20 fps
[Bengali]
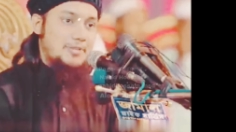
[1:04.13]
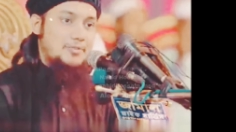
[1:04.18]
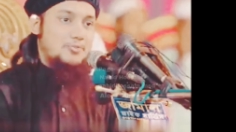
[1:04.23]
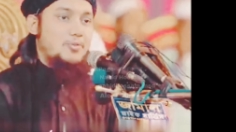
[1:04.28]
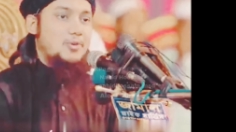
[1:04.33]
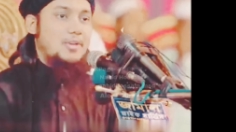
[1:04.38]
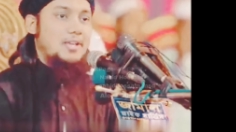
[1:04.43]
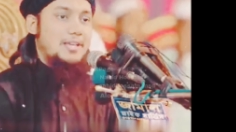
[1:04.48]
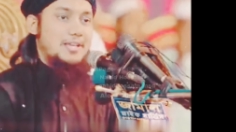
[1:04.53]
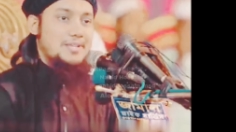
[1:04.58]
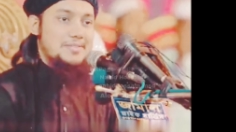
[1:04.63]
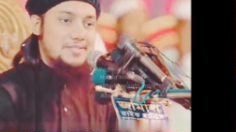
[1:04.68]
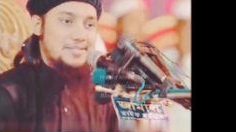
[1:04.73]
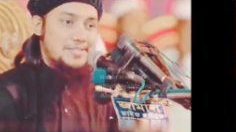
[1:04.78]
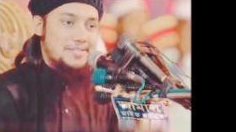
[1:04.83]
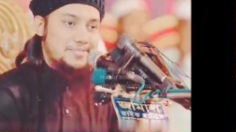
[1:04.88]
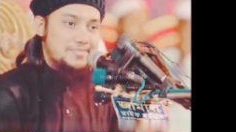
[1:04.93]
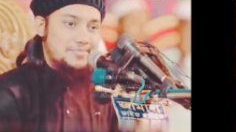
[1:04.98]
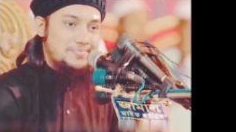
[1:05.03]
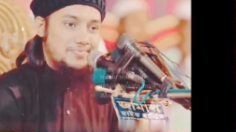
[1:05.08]
আমরা তো ভুলেই
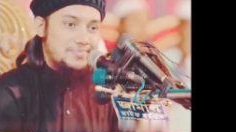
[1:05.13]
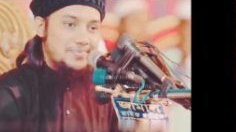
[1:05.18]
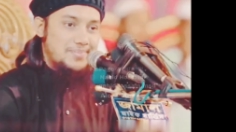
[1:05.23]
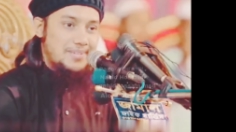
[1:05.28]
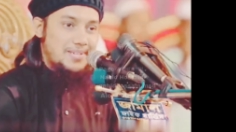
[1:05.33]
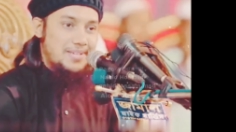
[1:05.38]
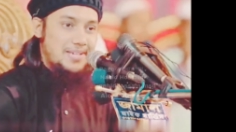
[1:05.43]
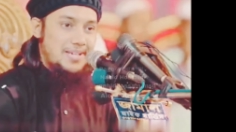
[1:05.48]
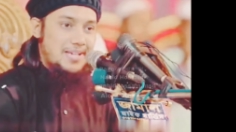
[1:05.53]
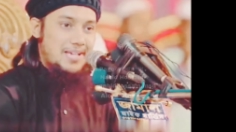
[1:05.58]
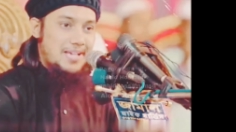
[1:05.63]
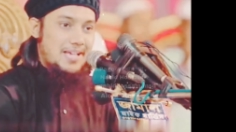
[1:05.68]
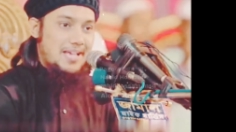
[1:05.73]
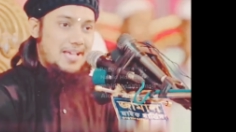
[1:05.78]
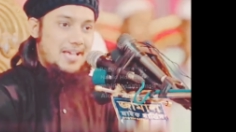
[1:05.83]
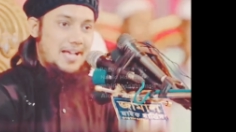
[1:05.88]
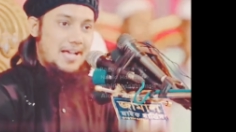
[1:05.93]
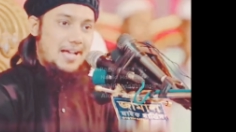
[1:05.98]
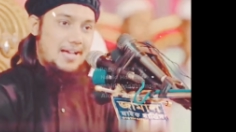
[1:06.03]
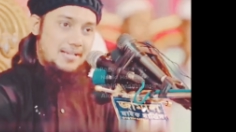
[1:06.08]
গেছি
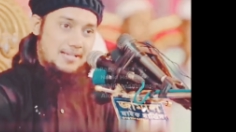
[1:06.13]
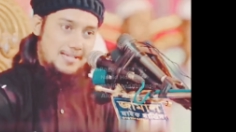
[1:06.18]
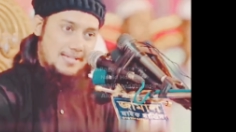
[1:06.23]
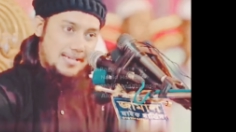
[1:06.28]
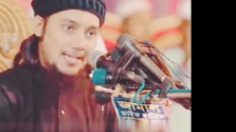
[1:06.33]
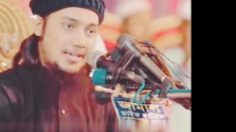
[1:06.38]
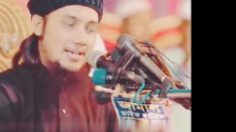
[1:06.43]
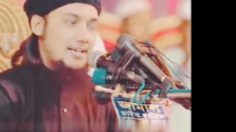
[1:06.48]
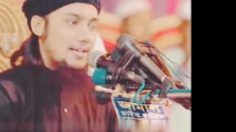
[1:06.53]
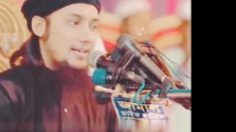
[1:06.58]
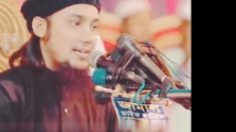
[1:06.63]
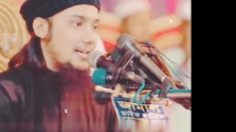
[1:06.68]
আফসা